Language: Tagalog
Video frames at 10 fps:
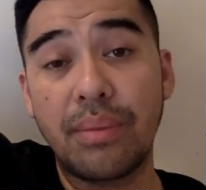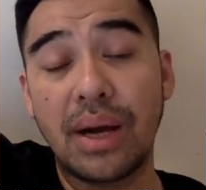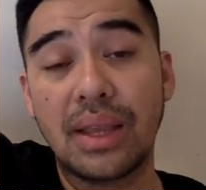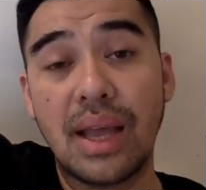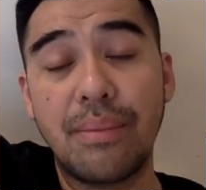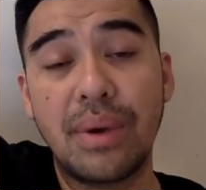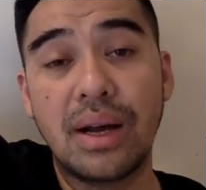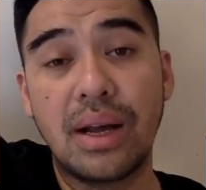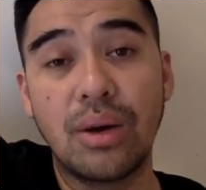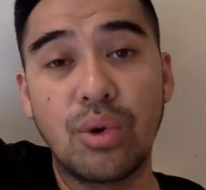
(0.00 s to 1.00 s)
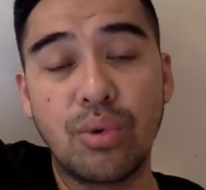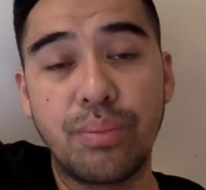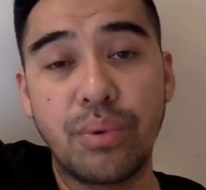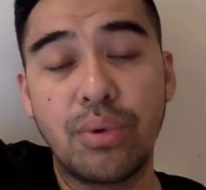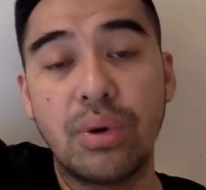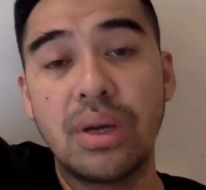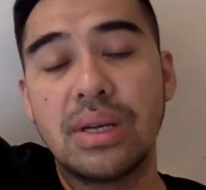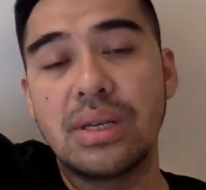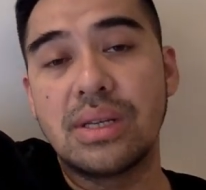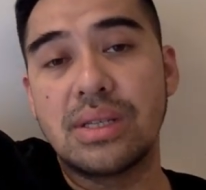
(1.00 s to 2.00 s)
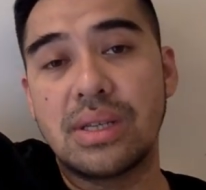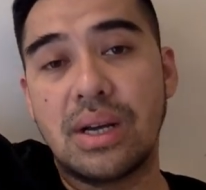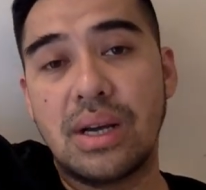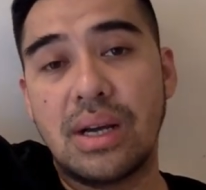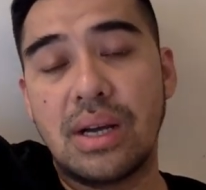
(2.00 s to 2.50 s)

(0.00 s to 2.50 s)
makatabang ang grupo sa